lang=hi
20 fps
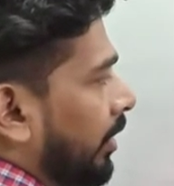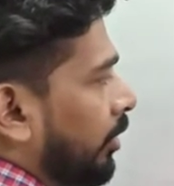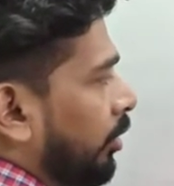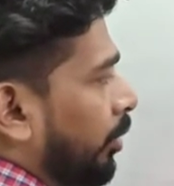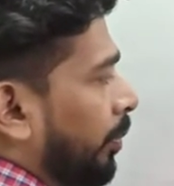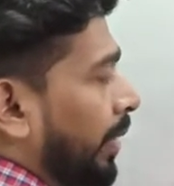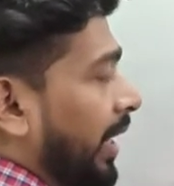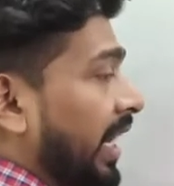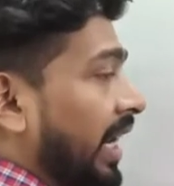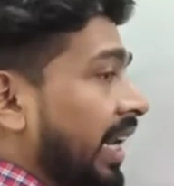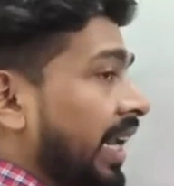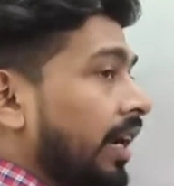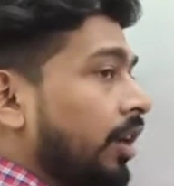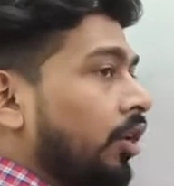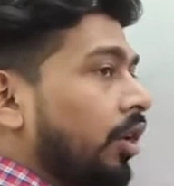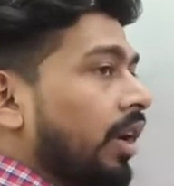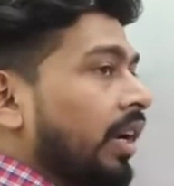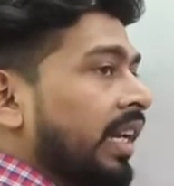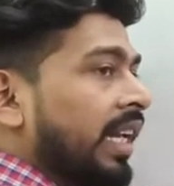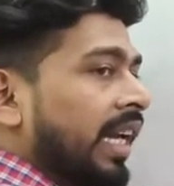तो पहले
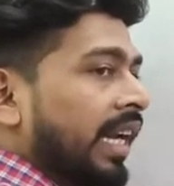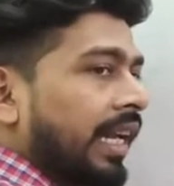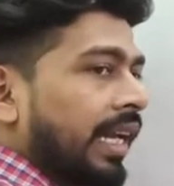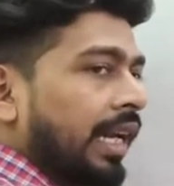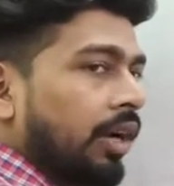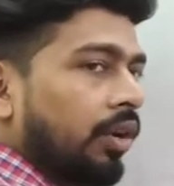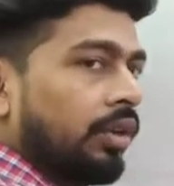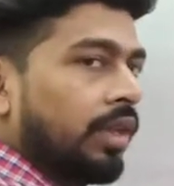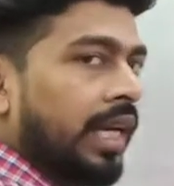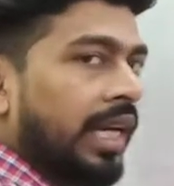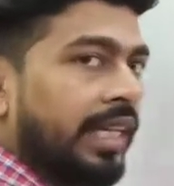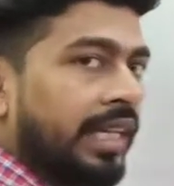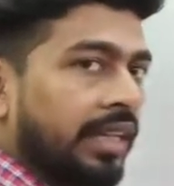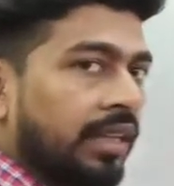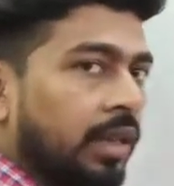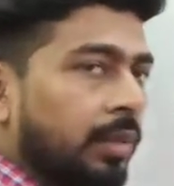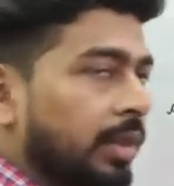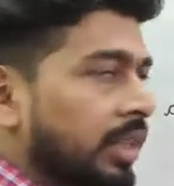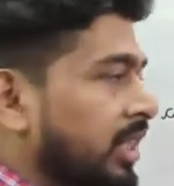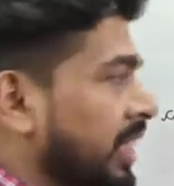कॉर्निया क्या होता है ये
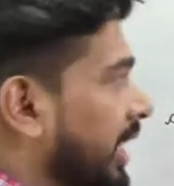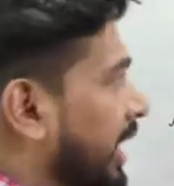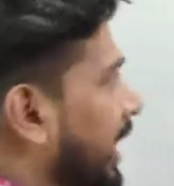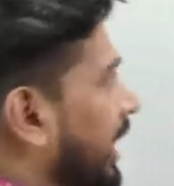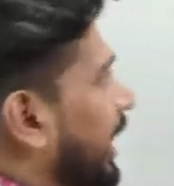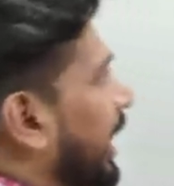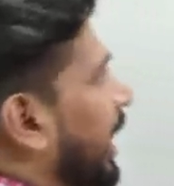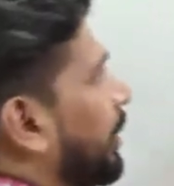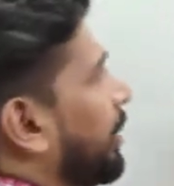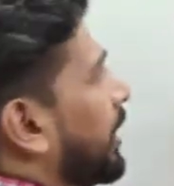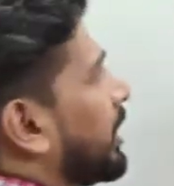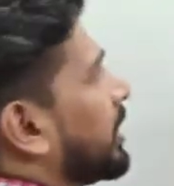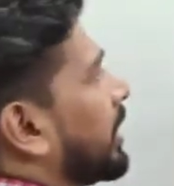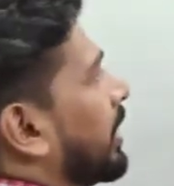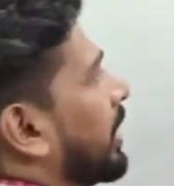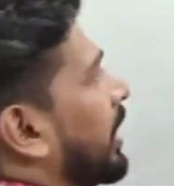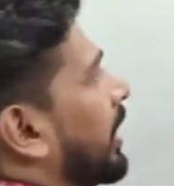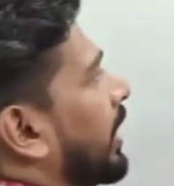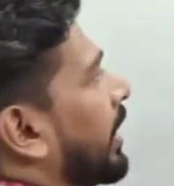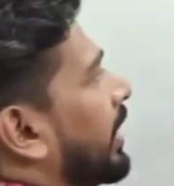समझने के लिए आप एक
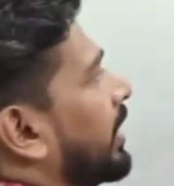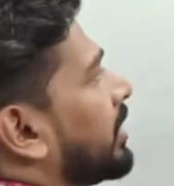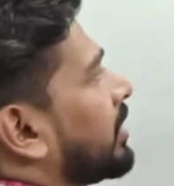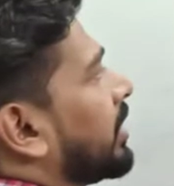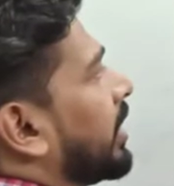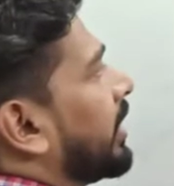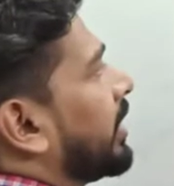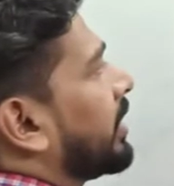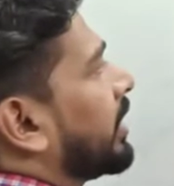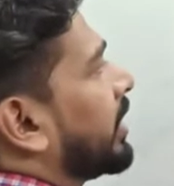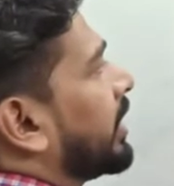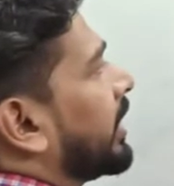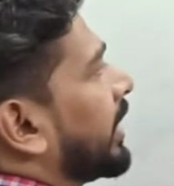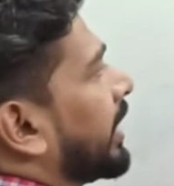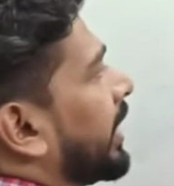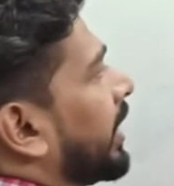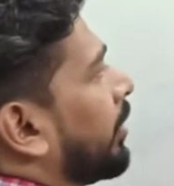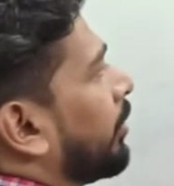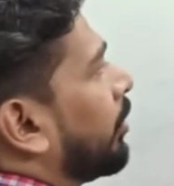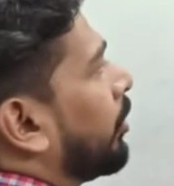जनरल अगर इस तरीके से
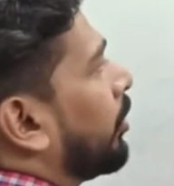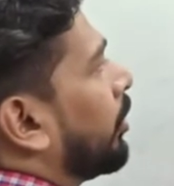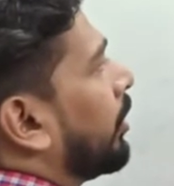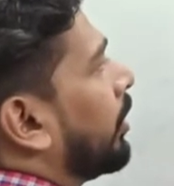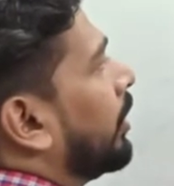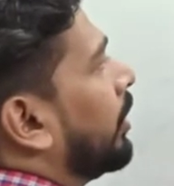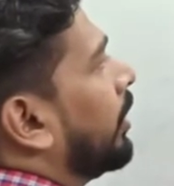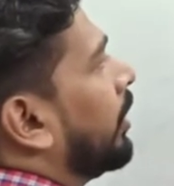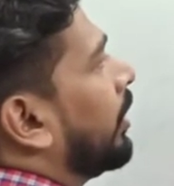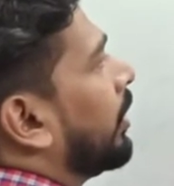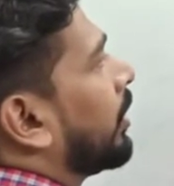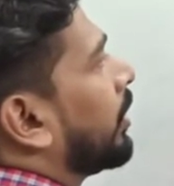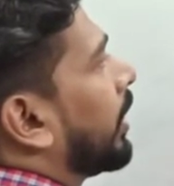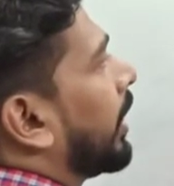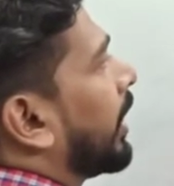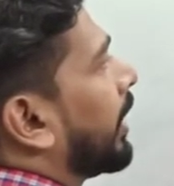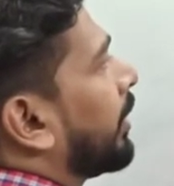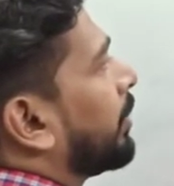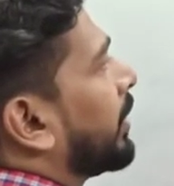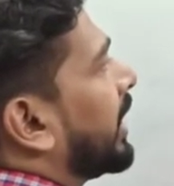देखें हम लोग
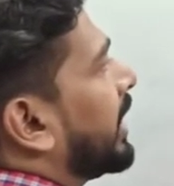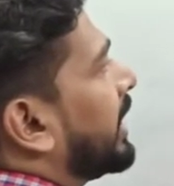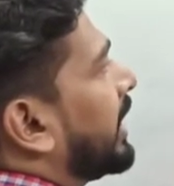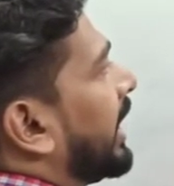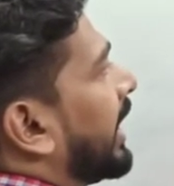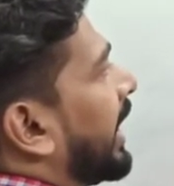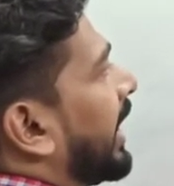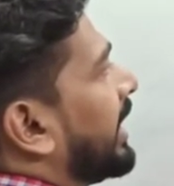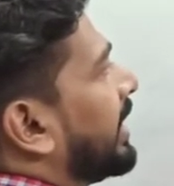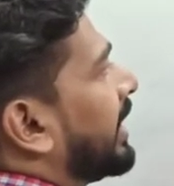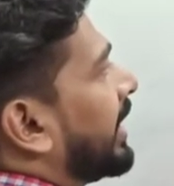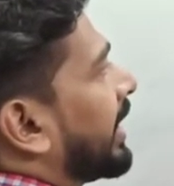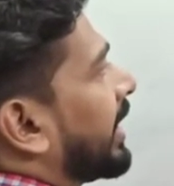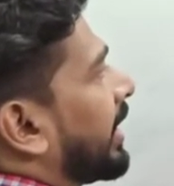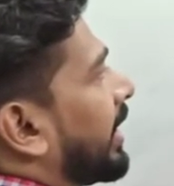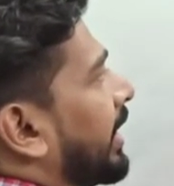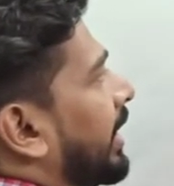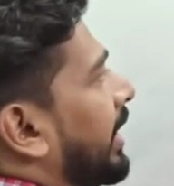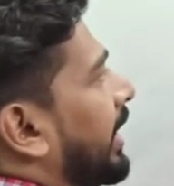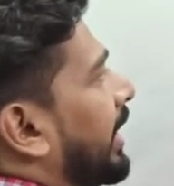आपने ये आई देख
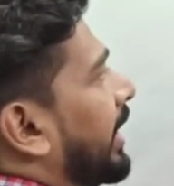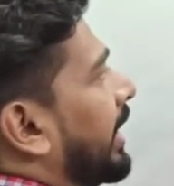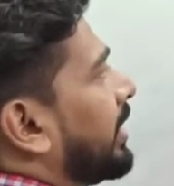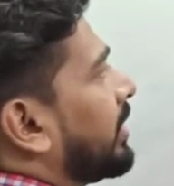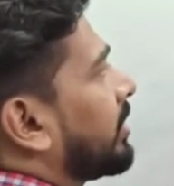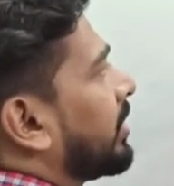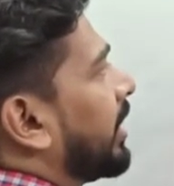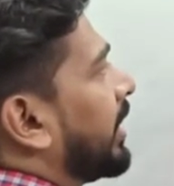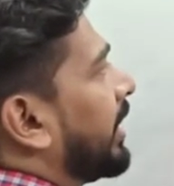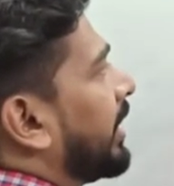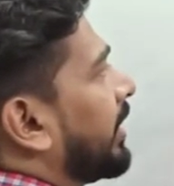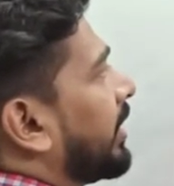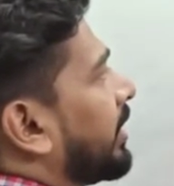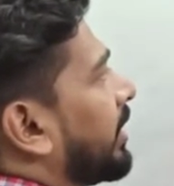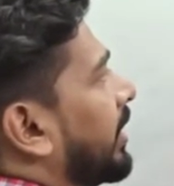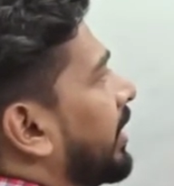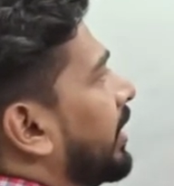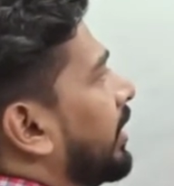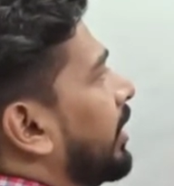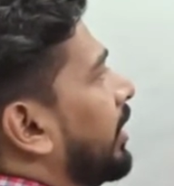रखी है इस तरीके
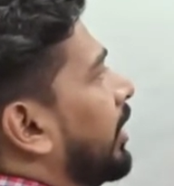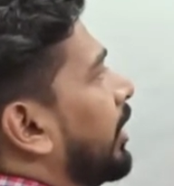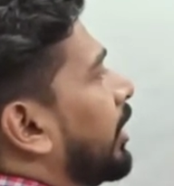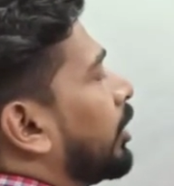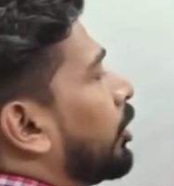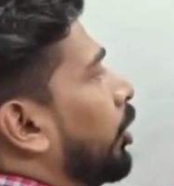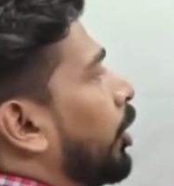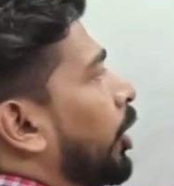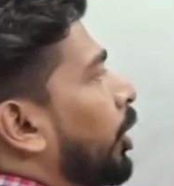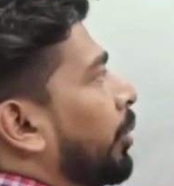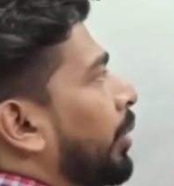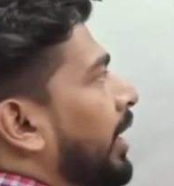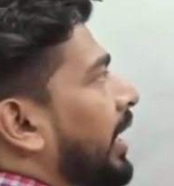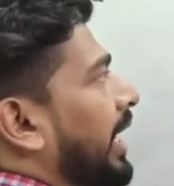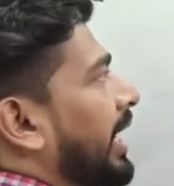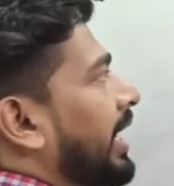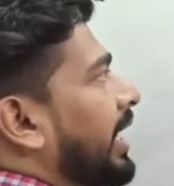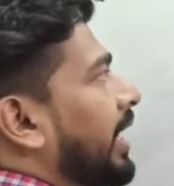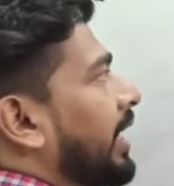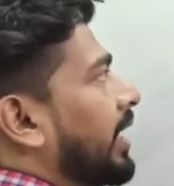से तो ह्यूमन
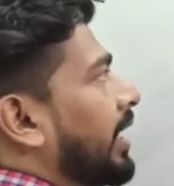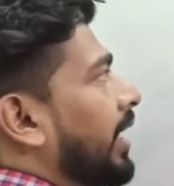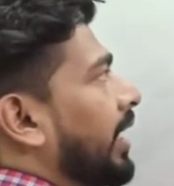आई का